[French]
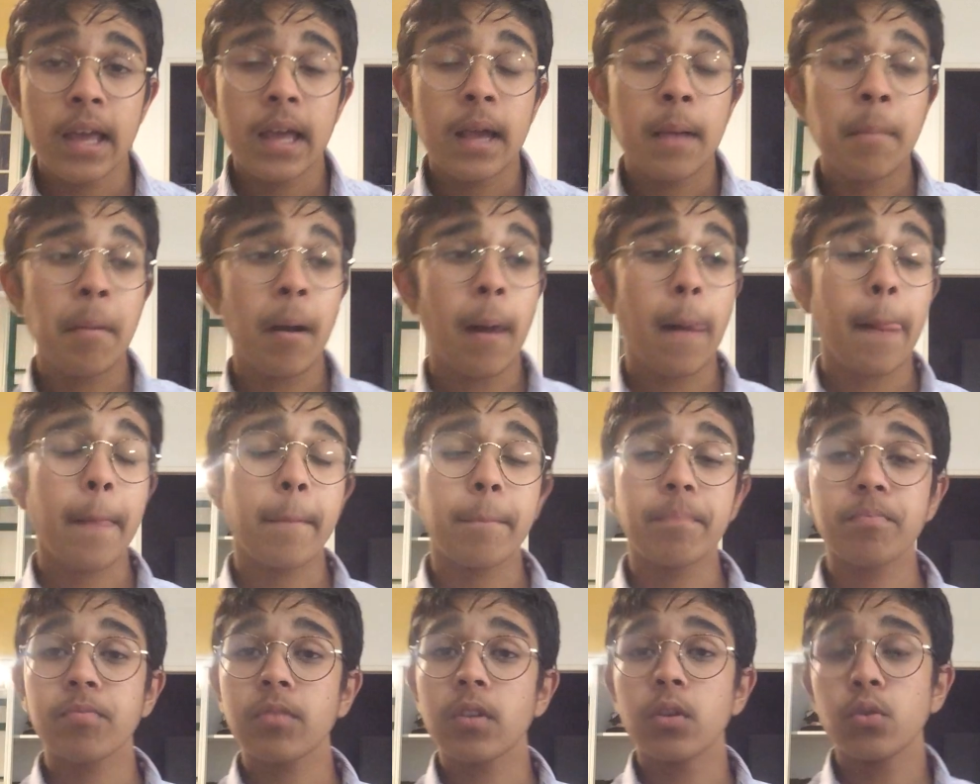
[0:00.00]
Et eh bien,
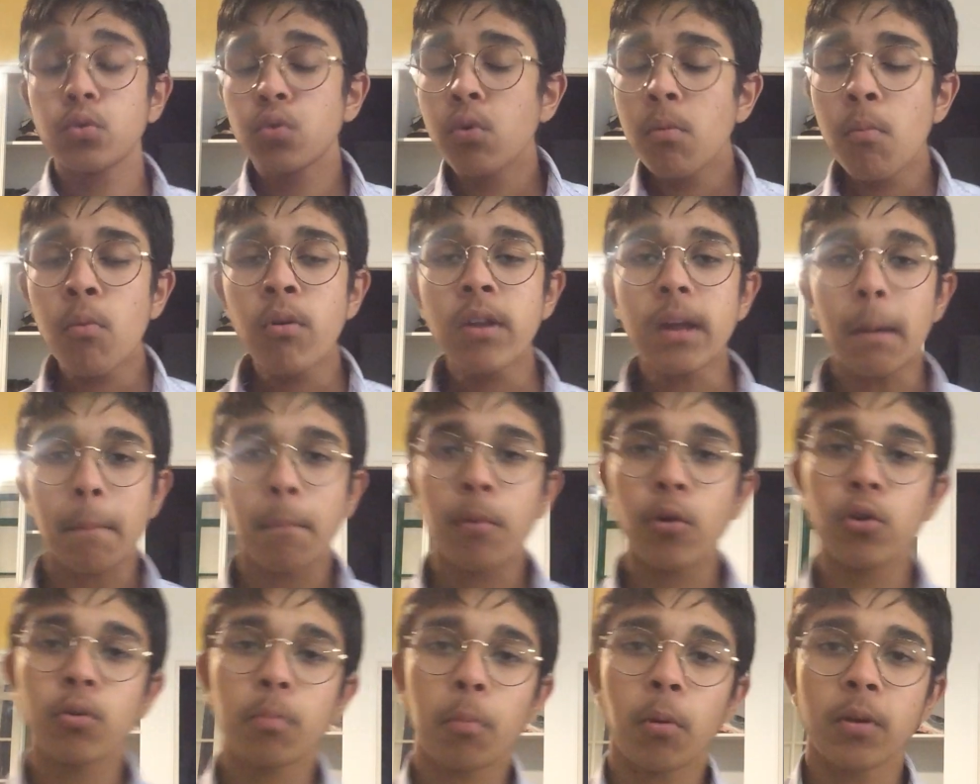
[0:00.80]
tout le monde a
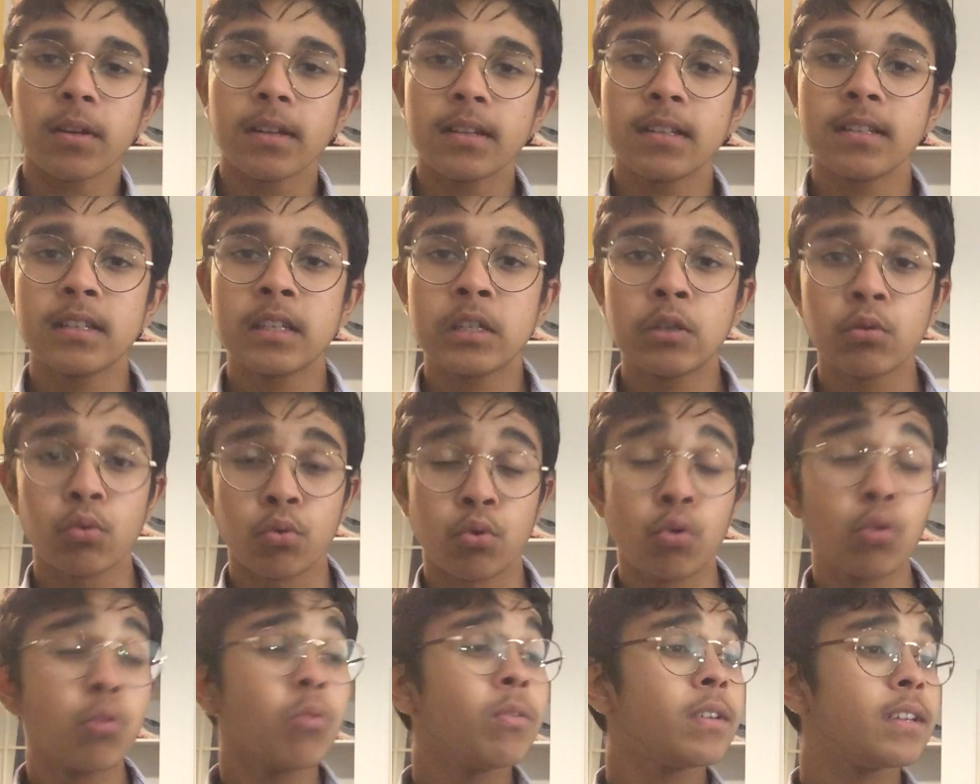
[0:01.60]
peur de prendre des décisions,
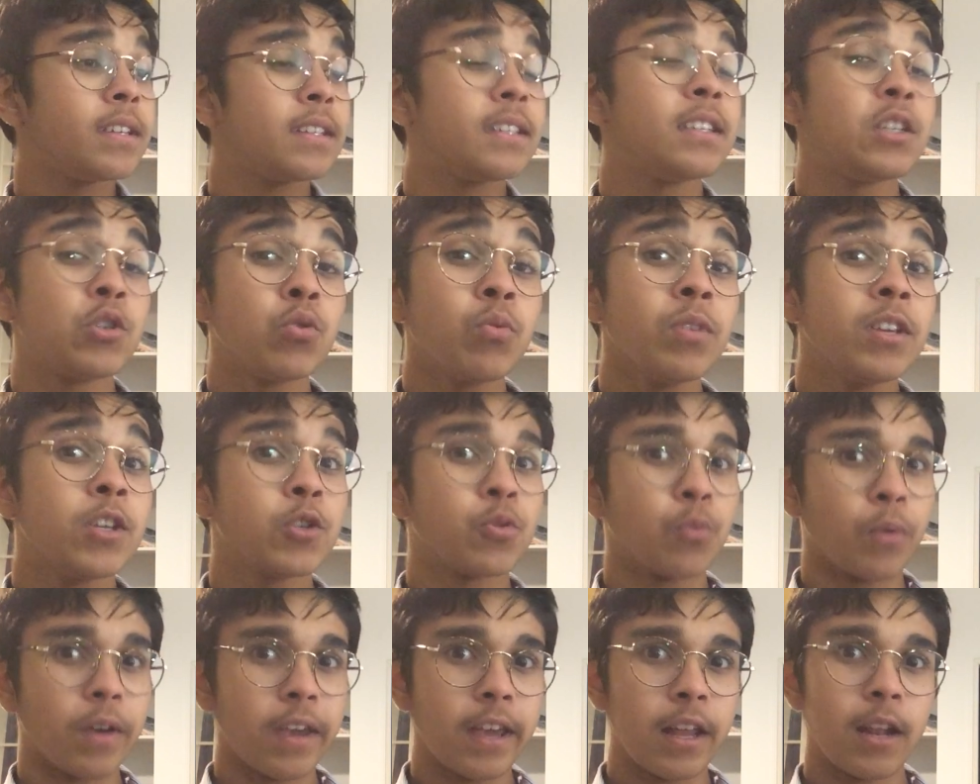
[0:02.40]
surtout des décisions qui
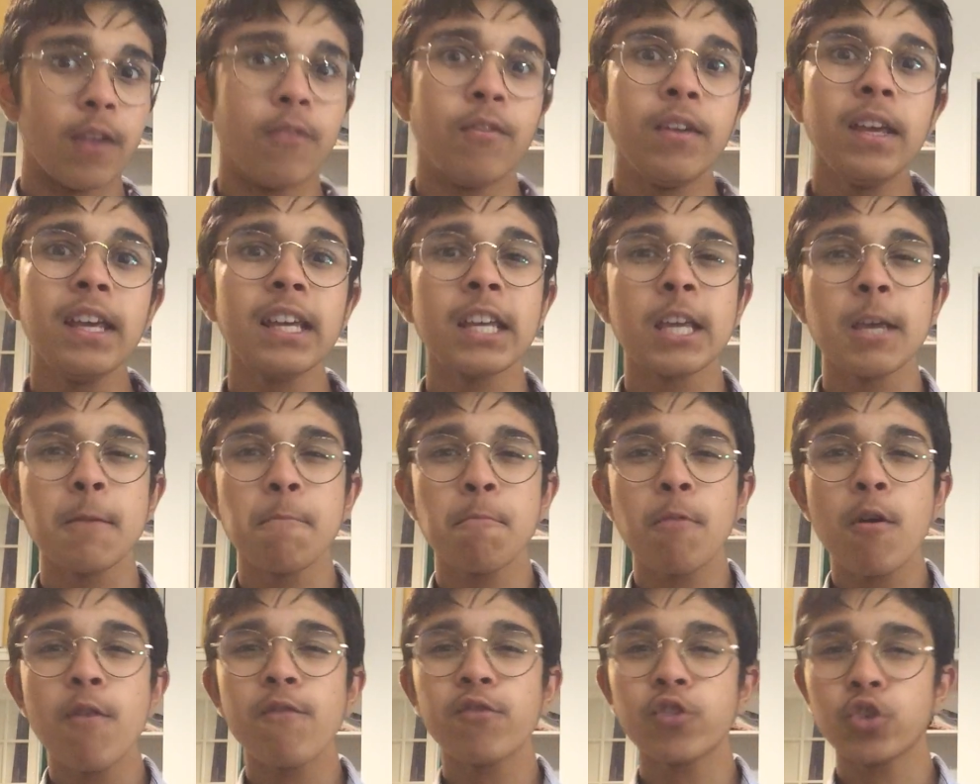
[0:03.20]
sont élevées, qui
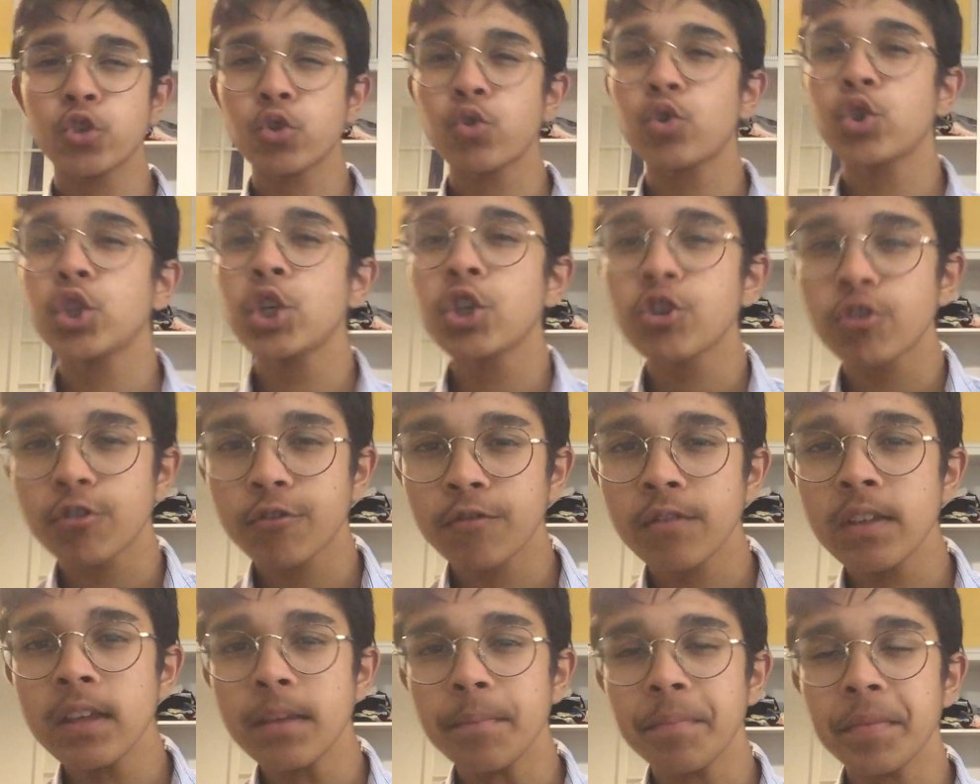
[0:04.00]
peuvent changer
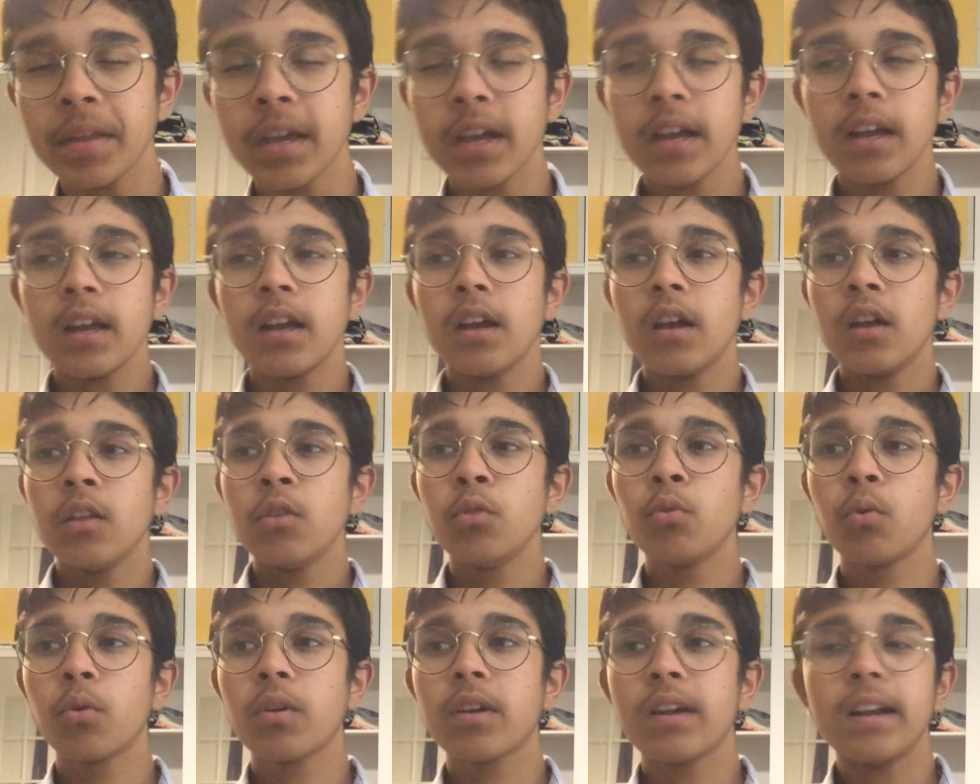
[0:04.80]
notre vie.
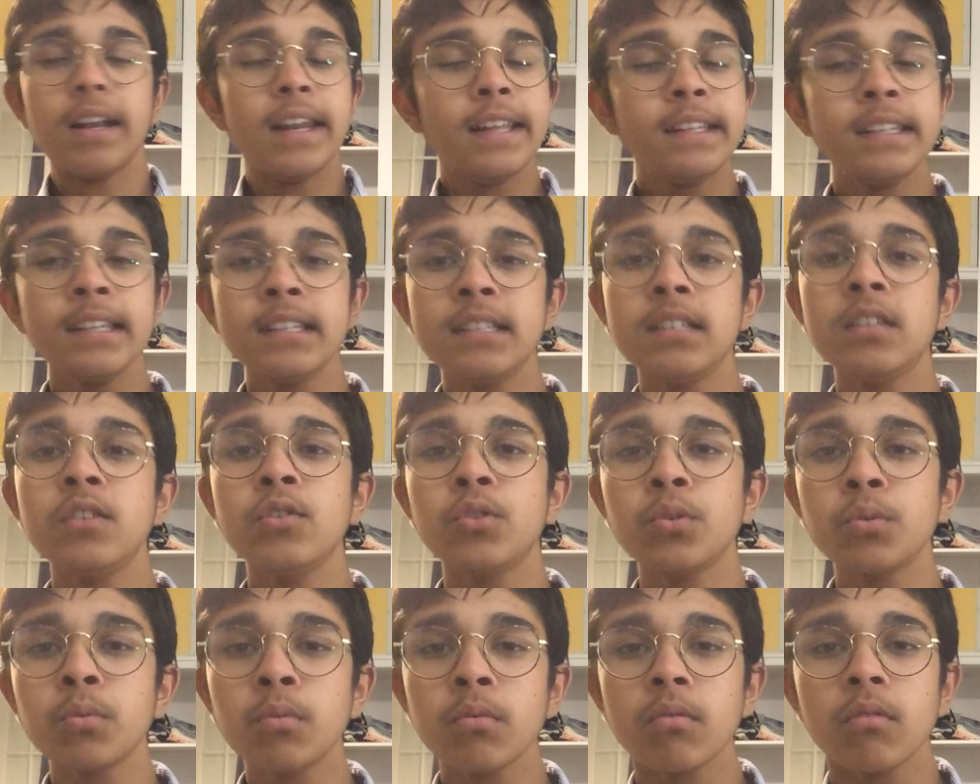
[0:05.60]
Donc les
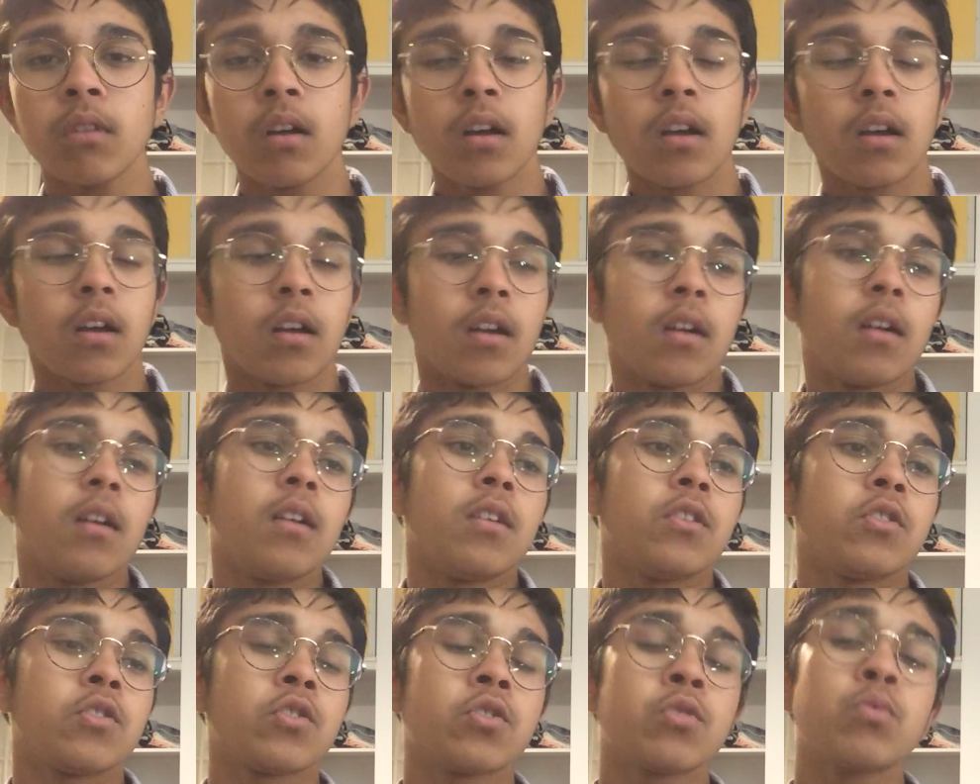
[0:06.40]
décisions
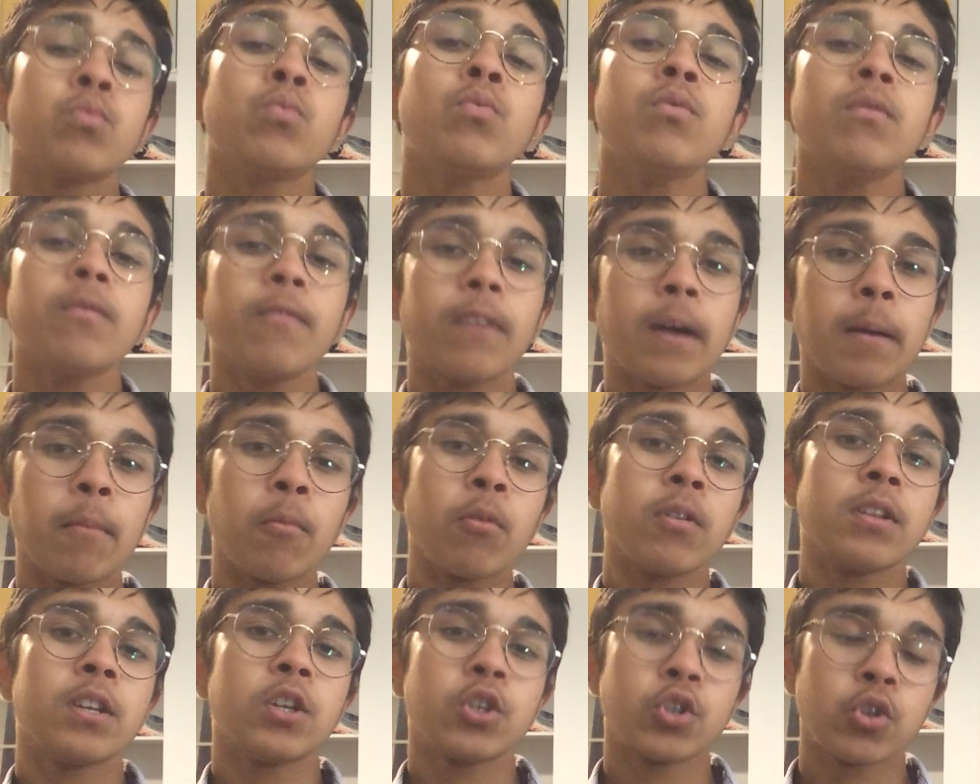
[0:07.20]
sont
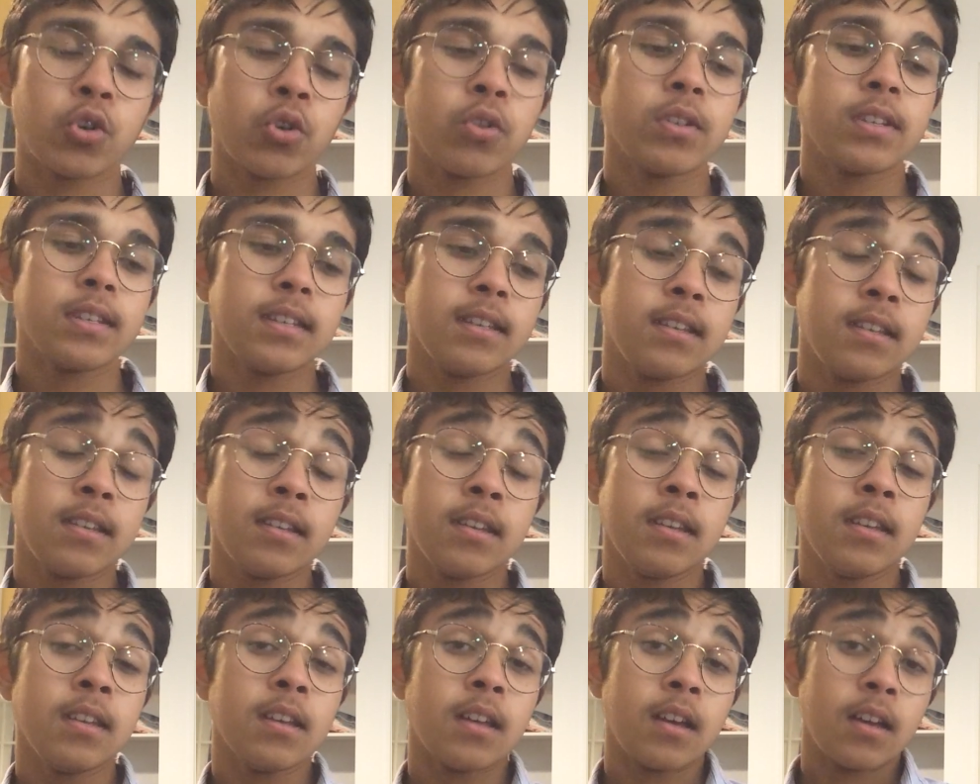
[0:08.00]
vraiment des choses
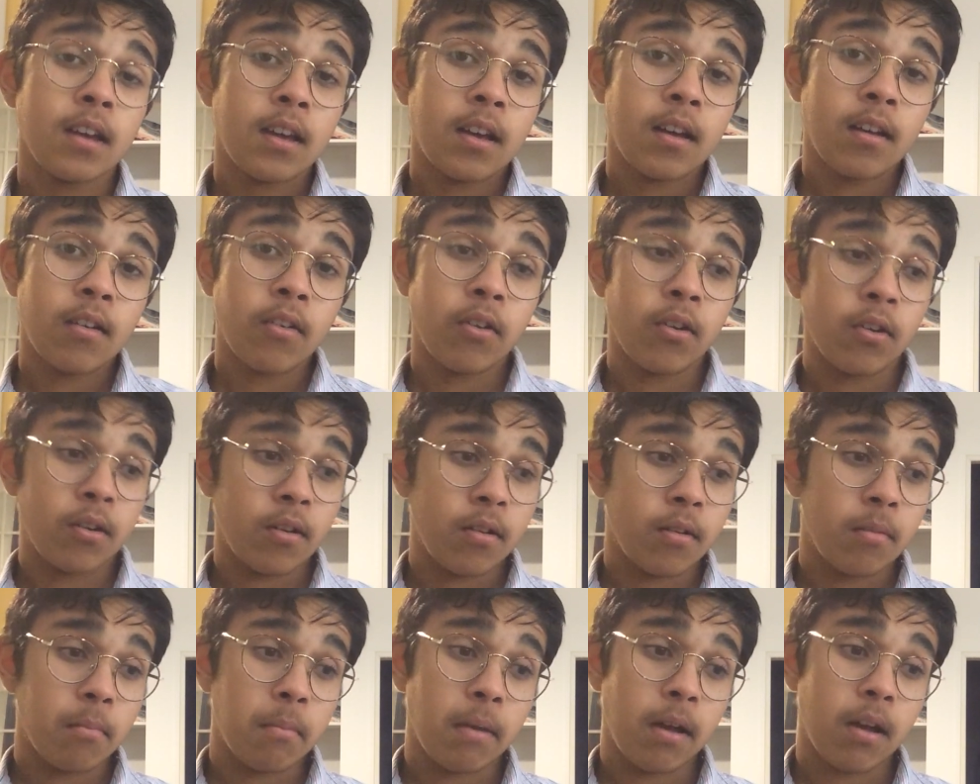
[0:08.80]
qui
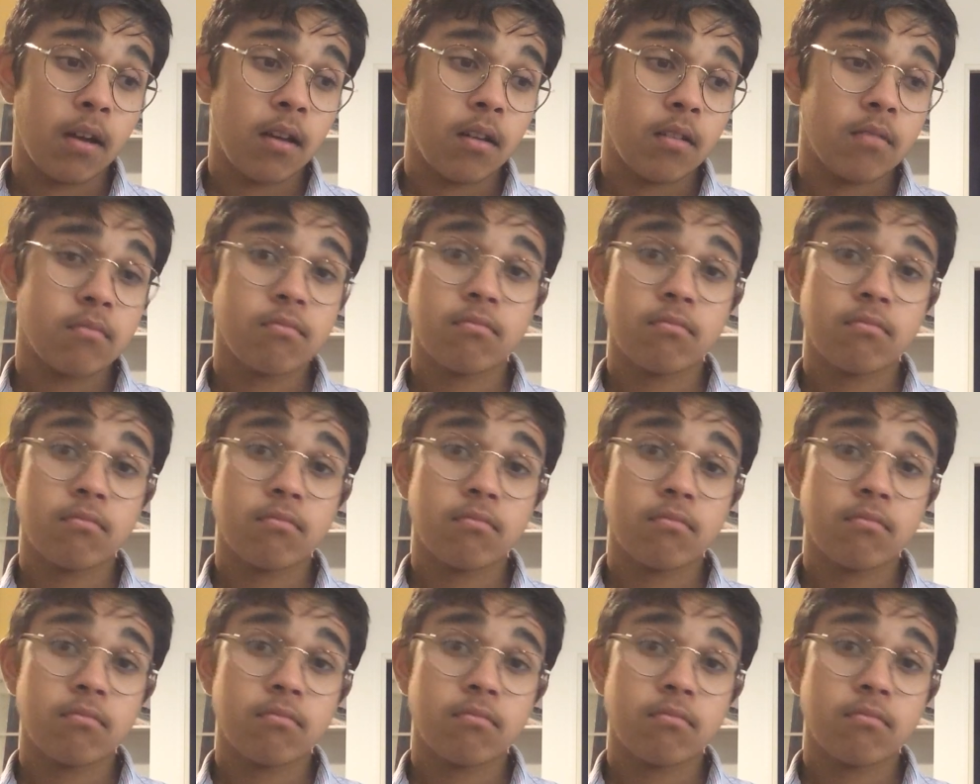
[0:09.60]
euh, ben,